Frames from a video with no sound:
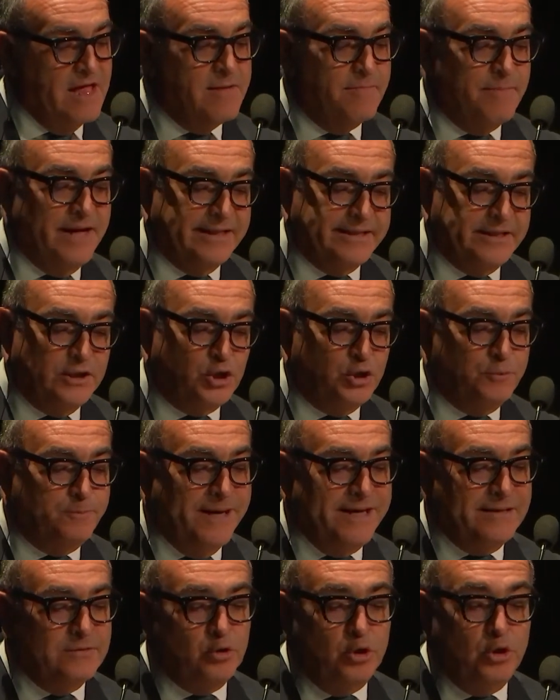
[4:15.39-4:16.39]

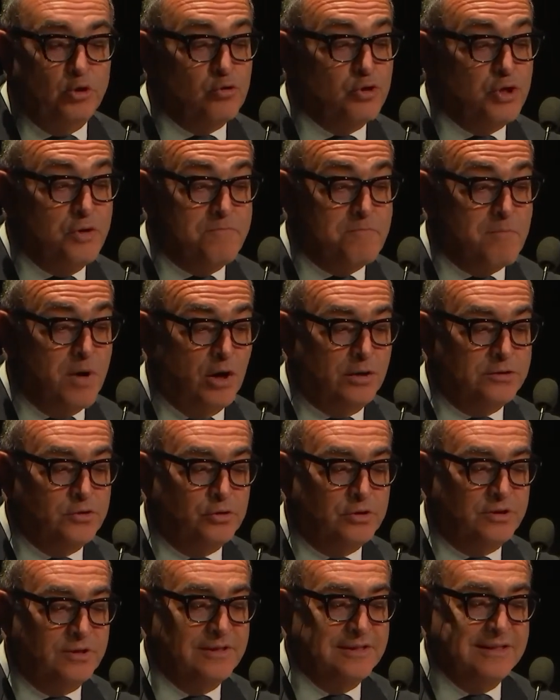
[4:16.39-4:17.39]
partecipando in ogni
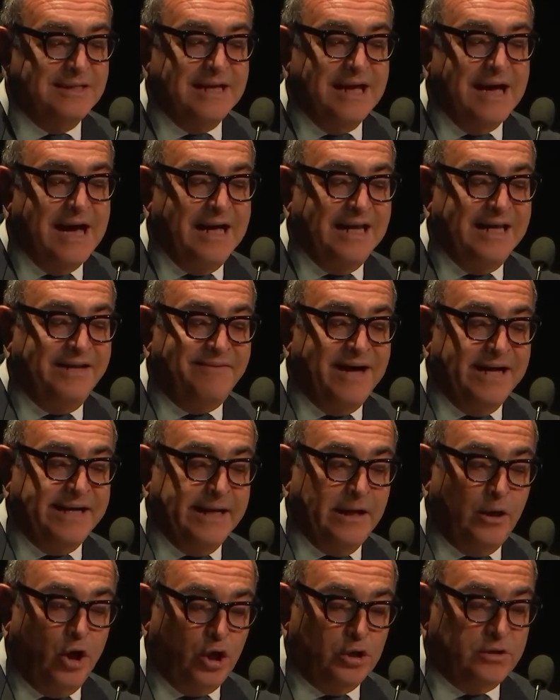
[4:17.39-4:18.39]
modo alle
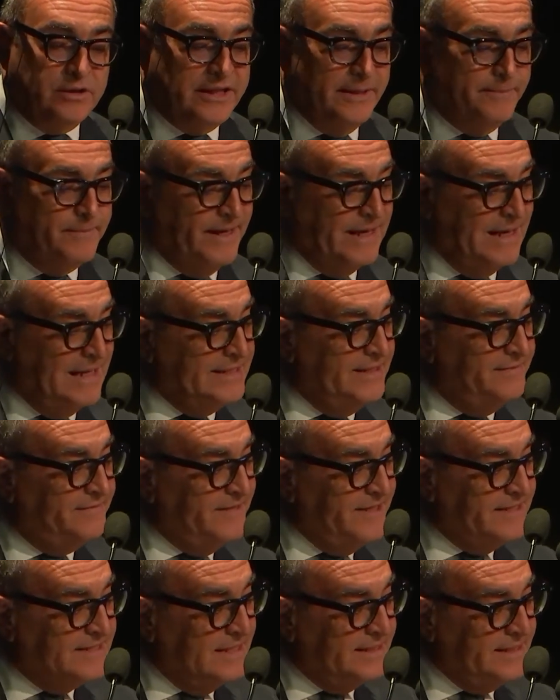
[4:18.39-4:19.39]
varie lotte per la
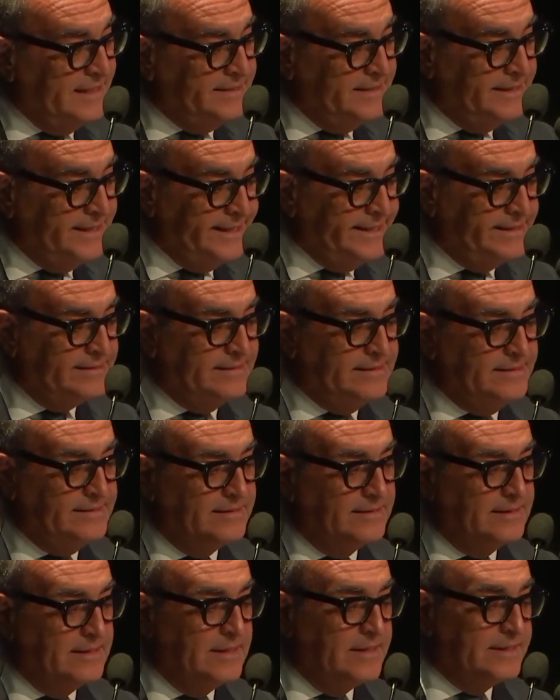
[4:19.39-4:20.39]
difesa dei
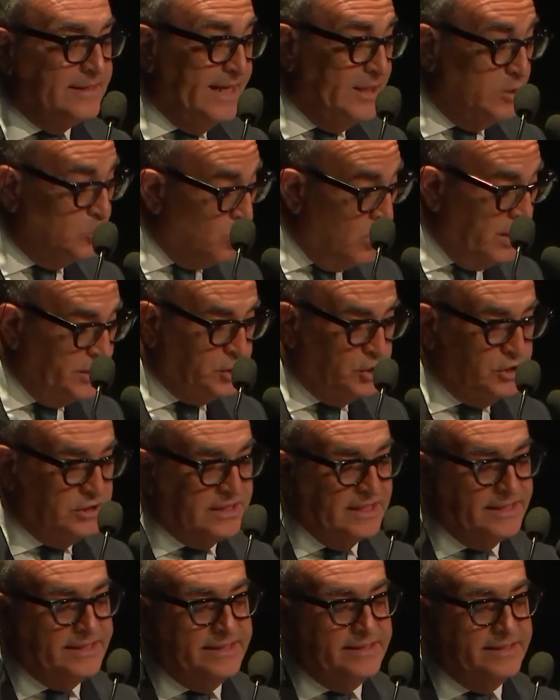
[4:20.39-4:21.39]
diritti dei suoi
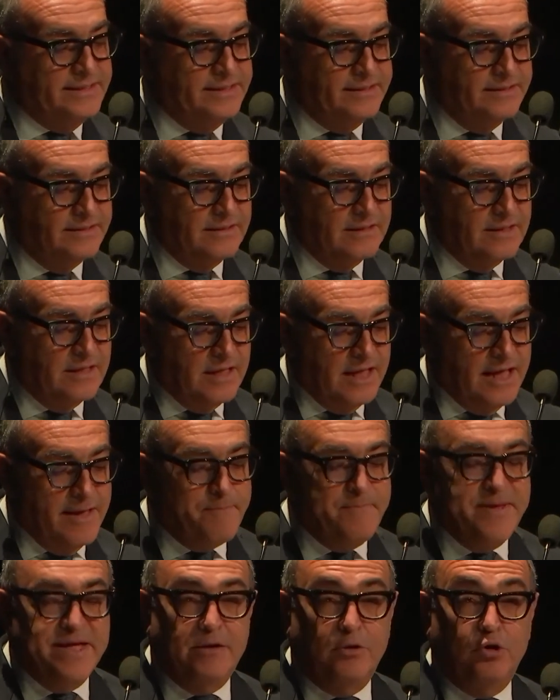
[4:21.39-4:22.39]
cittadini e
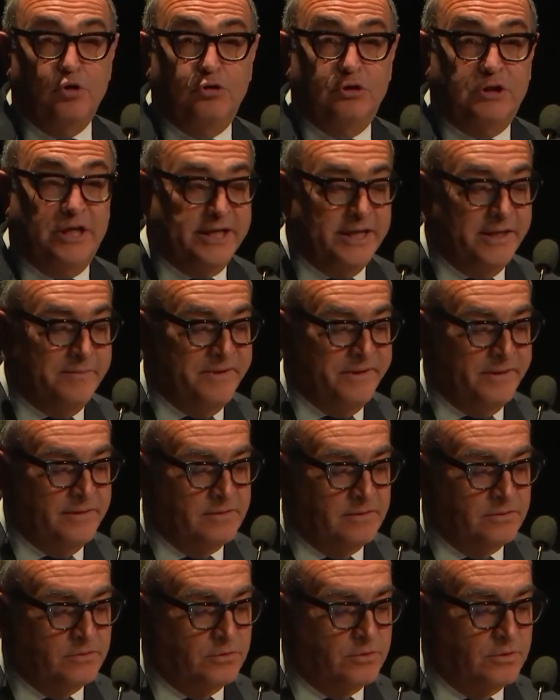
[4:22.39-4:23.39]
per
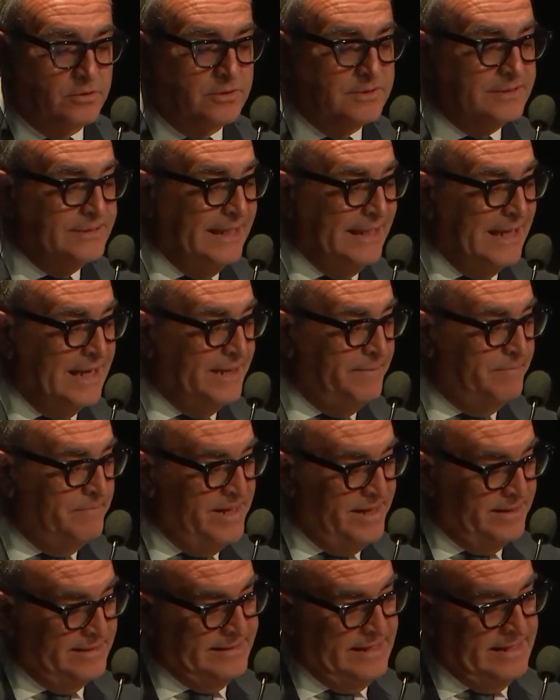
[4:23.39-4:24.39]
l'ottenimento della
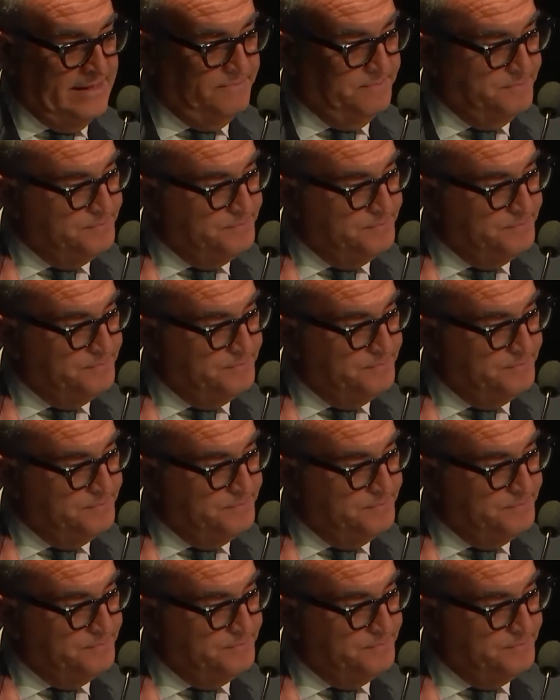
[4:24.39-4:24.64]
libertà.